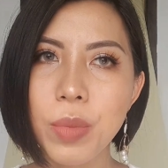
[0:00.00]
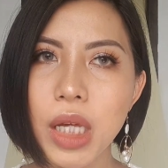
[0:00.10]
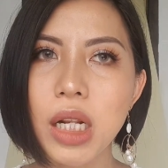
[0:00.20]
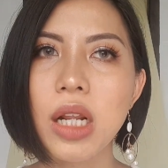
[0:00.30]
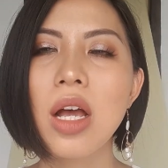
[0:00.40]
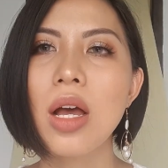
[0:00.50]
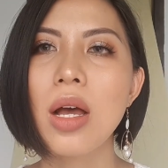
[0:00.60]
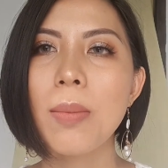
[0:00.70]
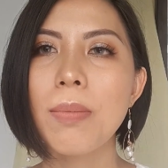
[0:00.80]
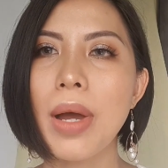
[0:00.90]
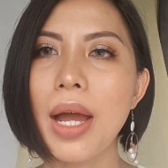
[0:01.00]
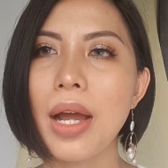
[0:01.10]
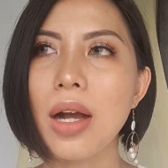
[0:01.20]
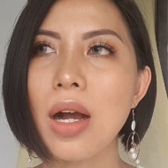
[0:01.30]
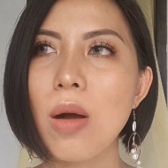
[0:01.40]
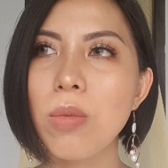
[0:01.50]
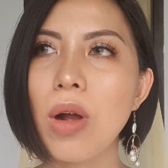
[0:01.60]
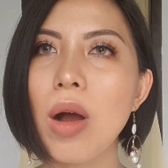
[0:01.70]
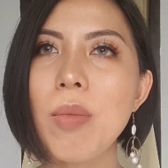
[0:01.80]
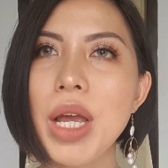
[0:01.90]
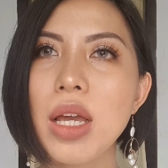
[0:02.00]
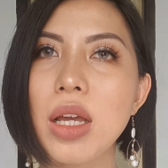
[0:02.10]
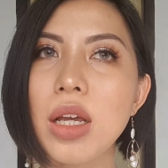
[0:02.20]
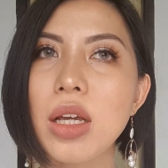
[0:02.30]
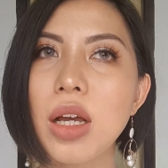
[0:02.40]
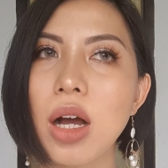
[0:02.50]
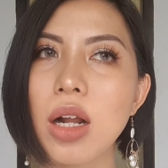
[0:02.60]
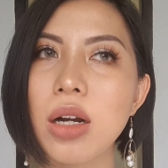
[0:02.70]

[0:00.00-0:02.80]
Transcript: mịn mà không có bị uh,